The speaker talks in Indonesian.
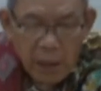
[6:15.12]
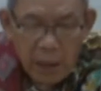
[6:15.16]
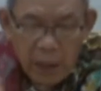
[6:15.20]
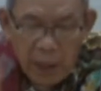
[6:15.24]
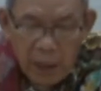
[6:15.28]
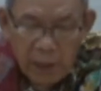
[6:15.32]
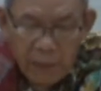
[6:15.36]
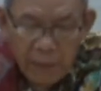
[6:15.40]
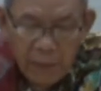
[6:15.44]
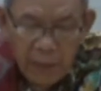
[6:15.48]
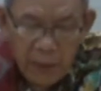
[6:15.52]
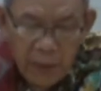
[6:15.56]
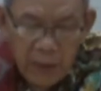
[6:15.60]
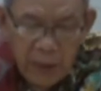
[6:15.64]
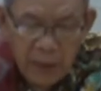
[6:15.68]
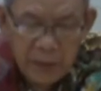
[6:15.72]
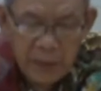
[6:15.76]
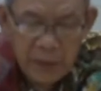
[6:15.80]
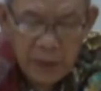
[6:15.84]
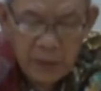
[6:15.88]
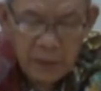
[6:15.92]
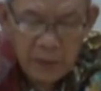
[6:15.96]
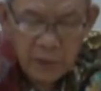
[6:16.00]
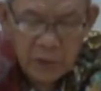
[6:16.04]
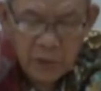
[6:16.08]
Amal
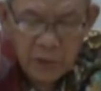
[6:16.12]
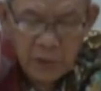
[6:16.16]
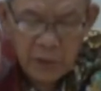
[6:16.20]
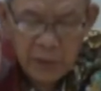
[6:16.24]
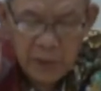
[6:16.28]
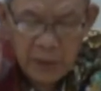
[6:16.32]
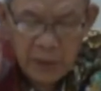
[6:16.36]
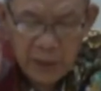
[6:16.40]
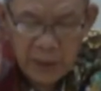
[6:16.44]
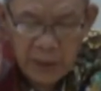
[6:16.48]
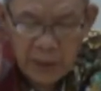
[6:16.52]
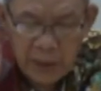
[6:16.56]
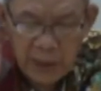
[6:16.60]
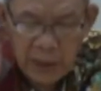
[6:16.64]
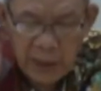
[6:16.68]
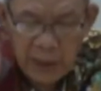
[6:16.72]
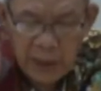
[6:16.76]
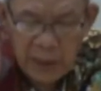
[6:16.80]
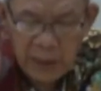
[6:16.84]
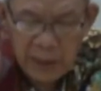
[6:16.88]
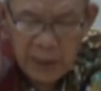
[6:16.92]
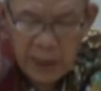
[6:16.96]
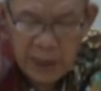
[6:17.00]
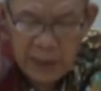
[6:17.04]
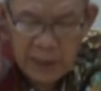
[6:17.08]
hajan sodik
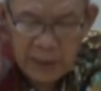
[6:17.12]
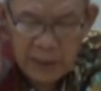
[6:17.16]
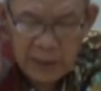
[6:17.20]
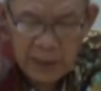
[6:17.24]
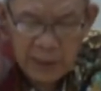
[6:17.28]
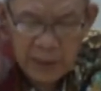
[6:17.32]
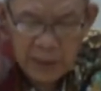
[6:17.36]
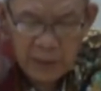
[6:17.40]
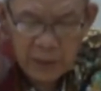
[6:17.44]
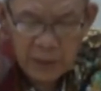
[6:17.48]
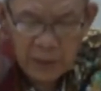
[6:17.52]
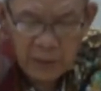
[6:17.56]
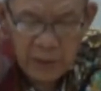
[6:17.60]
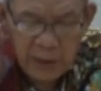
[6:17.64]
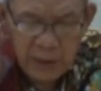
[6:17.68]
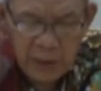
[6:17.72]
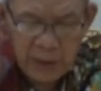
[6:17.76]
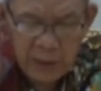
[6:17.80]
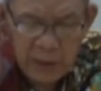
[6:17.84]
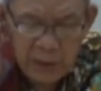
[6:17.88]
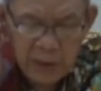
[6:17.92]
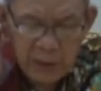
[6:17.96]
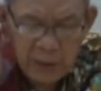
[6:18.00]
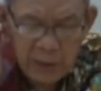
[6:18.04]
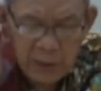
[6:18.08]
Ari hajan sodik
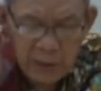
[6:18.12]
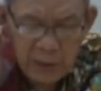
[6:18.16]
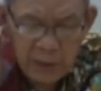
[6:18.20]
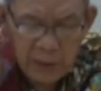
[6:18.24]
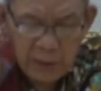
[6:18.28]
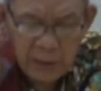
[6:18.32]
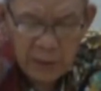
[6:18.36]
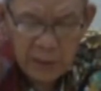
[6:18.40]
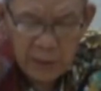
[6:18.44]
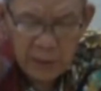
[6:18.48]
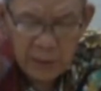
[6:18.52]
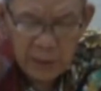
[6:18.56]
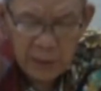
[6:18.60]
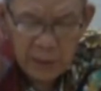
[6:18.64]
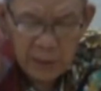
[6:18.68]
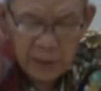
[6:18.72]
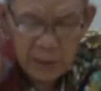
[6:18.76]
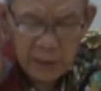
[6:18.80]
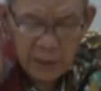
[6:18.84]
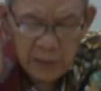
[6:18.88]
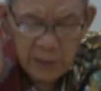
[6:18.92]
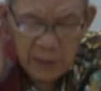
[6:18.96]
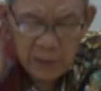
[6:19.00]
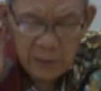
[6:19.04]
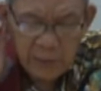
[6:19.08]

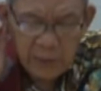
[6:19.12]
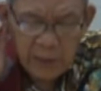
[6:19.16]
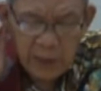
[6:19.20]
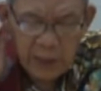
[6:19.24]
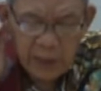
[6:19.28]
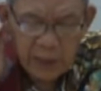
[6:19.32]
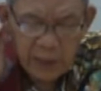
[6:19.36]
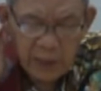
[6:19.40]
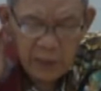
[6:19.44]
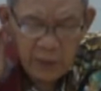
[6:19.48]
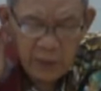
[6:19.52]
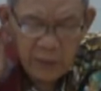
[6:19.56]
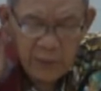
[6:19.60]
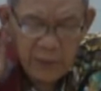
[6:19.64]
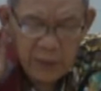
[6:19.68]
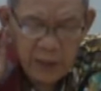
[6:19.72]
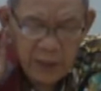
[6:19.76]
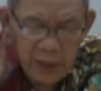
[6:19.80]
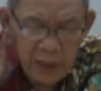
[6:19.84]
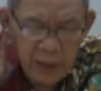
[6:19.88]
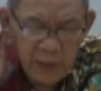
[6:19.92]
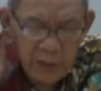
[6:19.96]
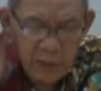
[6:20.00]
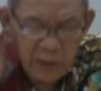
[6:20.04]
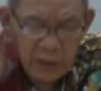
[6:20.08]
Prihatinu
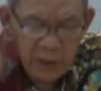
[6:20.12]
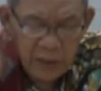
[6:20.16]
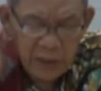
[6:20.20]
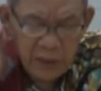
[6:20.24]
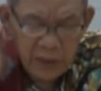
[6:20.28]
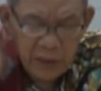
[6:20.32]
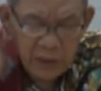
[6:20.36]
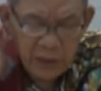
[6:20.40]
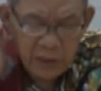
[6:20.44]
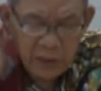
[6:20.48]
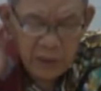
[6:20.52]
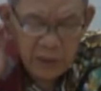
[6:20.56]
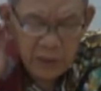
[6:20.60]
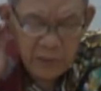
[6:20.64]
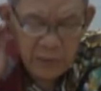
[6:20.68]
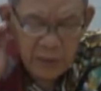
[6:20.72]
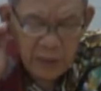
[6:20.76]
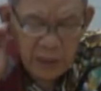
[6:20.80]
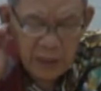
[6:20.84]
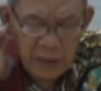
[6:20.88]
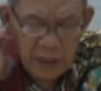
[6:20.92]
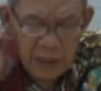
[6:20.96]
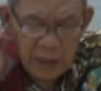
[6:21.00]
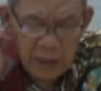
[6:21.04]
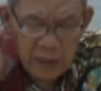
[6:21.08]
bener hajan sodik
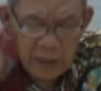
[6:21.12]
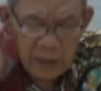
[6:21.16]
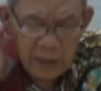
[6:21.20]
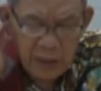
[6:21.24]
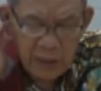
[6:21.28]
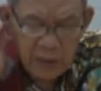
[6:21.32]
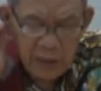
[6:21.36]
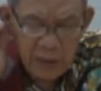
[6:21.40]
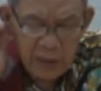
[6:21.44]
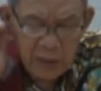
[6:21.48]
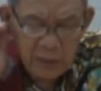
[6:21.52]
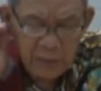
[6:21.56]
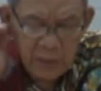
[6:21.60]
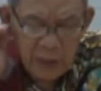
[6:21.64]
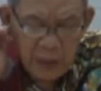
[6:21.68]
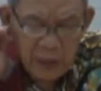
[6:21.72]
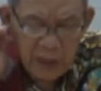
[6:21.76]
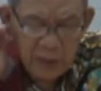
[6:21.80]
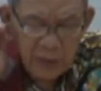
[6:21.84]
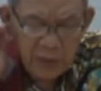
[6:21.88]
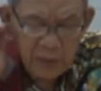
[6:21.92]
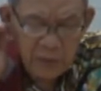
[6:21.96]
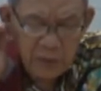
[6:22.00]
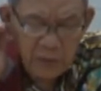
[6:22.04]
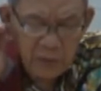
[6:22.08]
ma ala dianu ya
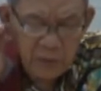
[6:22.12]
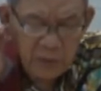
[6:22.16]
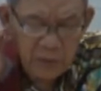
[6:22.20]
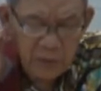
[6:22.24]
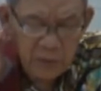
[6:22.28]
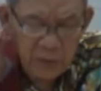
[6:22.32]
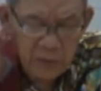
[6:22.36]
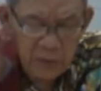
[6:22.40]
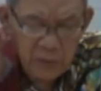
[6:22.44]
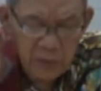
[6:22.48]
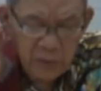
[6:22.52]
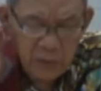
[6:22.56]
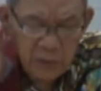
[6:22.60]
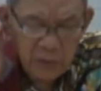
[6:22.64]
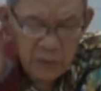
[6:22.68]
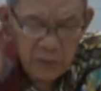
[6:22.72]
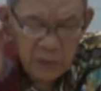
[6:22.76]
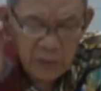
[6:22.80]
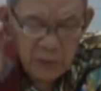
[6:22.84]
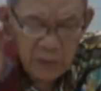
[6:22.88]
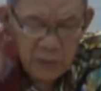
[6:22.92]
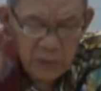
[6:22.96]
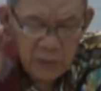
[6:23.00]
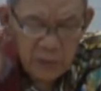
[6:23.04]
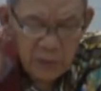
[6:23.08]
asu
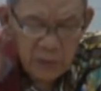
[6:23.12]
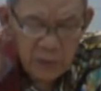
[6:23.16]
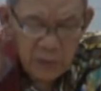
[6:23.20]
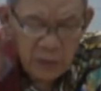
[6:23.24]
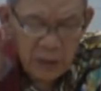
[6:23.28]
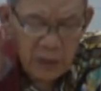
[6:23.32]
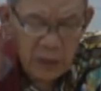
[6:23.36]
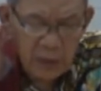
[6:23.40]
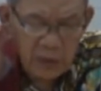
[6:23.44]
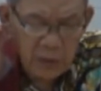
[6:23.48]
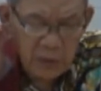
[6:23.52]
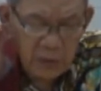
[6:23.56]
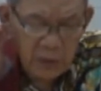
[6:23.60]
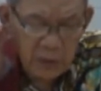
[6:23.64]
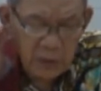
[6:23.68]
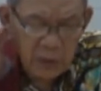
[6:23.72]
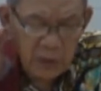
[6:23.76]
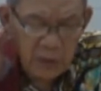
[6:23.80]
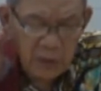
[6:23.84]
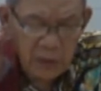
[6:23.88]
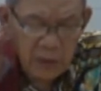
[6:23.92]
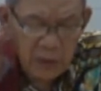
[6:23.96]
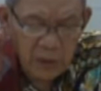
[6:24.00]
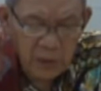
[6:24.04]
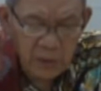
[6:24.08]

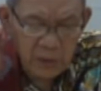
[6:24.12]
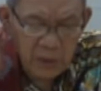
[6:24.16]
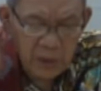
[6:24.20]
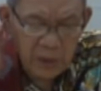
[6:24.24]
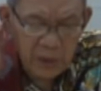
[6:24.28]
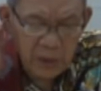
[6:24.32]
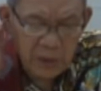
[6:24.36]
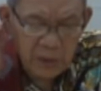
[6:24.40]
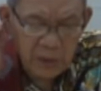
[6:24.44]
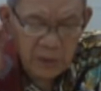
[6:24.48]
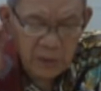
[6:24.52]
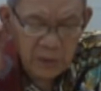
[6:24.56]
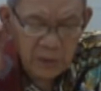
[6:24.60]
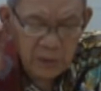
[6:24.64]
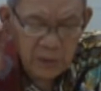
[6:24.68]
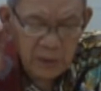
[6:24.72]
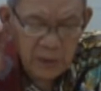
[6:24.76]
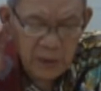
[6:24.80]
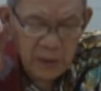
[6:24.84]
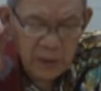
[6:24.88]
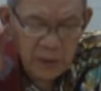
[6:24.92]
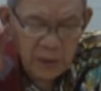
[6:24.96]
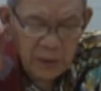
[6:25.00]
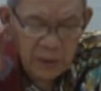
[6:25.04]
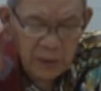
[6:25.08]
Ngadorong itu hajan
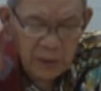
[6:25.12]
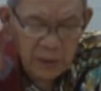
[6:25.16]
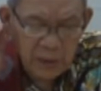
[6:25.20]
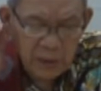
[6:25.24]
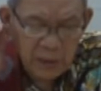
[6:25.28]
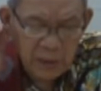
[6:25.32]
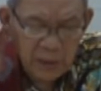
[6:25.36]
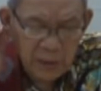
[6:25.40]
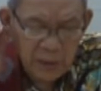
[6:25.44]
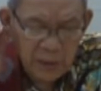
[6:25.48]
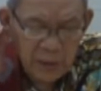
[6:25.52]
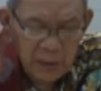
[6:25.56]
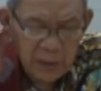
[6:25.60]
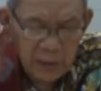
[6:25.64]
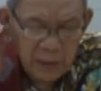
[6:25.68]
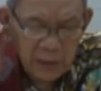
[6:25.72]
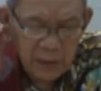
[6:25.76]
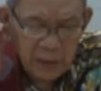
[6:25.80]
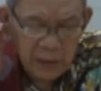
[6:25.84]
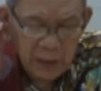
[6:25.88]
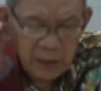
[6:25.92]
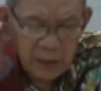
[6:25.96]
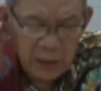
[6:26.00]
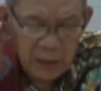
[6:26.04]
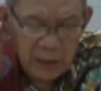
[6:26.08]
sodik
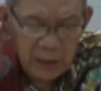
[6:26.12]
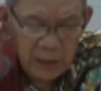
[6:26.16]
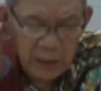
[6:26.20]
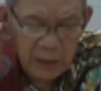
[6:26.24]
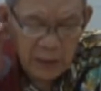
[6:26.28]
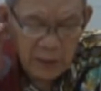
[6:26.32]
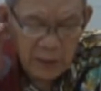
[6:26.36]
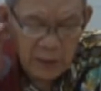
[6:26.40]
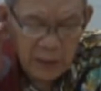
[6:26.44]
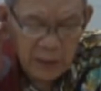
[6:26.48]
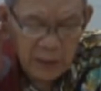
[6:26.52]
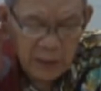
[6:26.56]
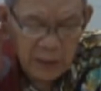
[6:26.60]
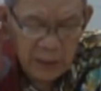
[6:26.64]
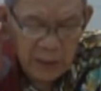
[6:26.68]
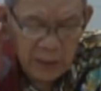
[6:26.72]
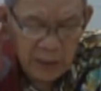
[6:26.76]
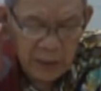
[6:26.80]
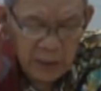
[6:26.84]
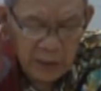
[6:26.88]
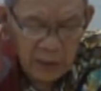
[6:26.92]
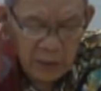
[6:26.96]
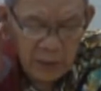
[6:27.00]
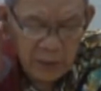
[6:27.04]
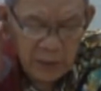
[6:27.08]
Ala toati
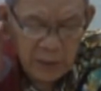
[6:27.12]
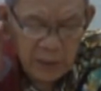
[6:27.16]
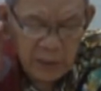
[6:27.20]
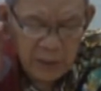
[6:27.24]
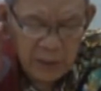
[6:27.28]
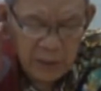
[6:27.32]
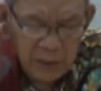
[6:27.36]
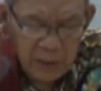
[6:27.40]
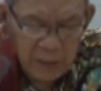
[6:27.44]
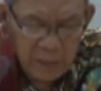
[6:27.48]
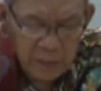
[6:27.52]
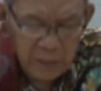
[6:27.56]
karena toat